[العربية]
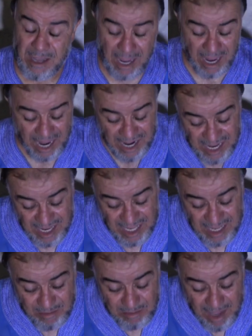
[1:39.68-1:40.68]

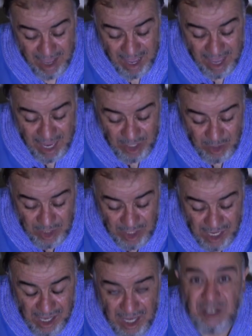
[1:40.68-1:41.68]
عليهم أن
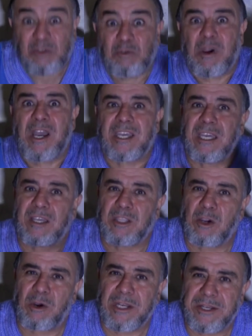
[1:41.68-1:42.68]
يعرضوا
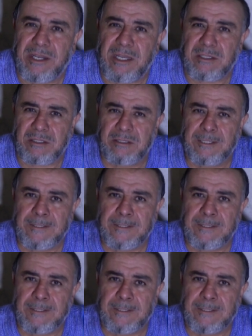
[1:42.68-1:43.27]
حقيقته على الناس